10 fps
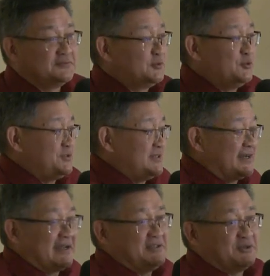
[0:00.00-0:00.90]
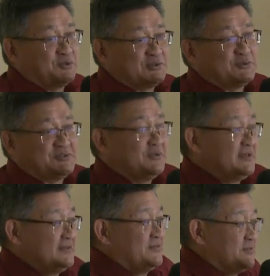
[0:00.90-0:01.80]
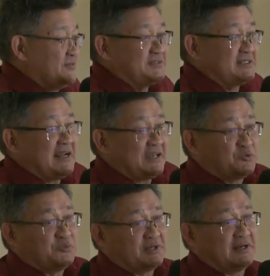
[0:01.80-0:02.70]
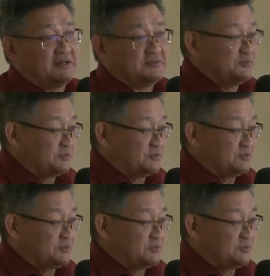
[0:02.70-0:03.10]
Люди агонируют, люди в страхе умирают.